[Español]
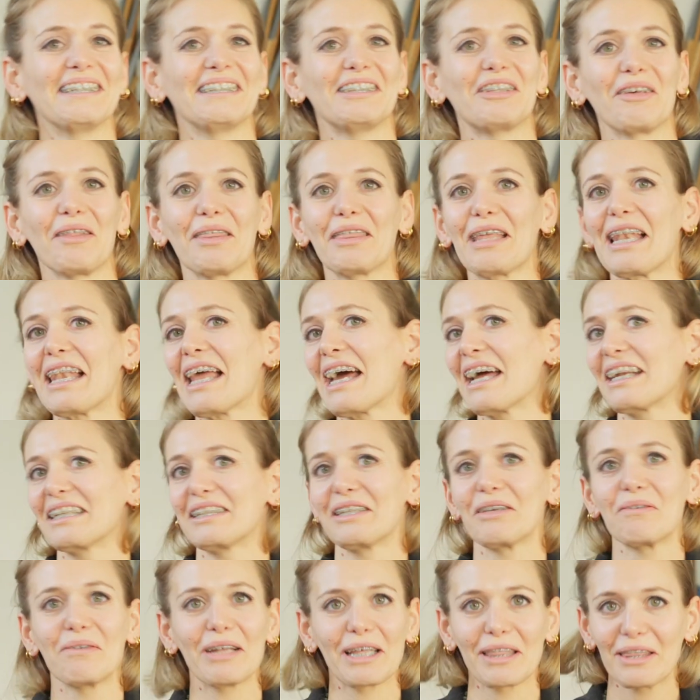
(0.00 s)
entonces las
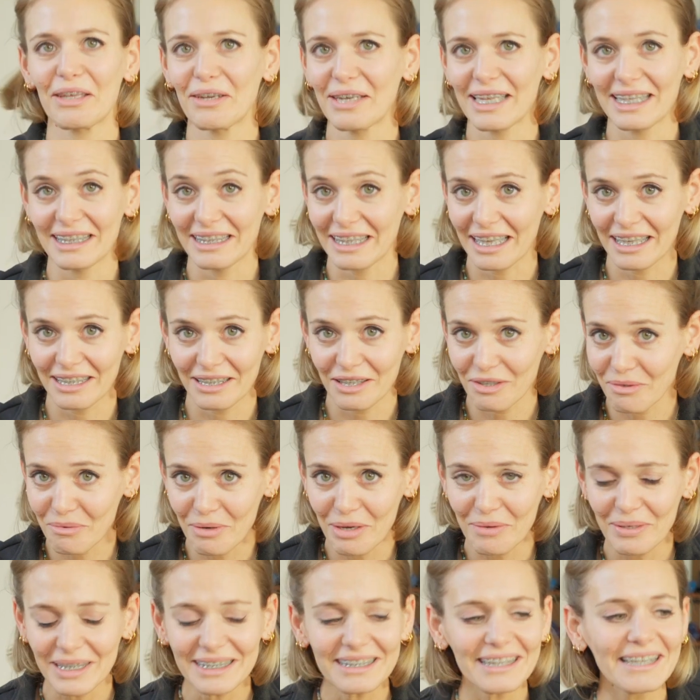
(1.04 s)
articulaciones están
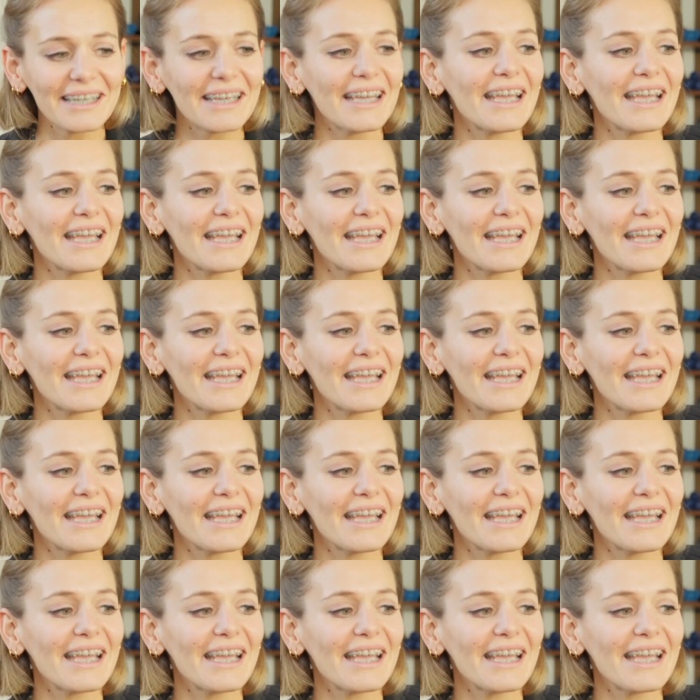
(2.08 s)
nuevas,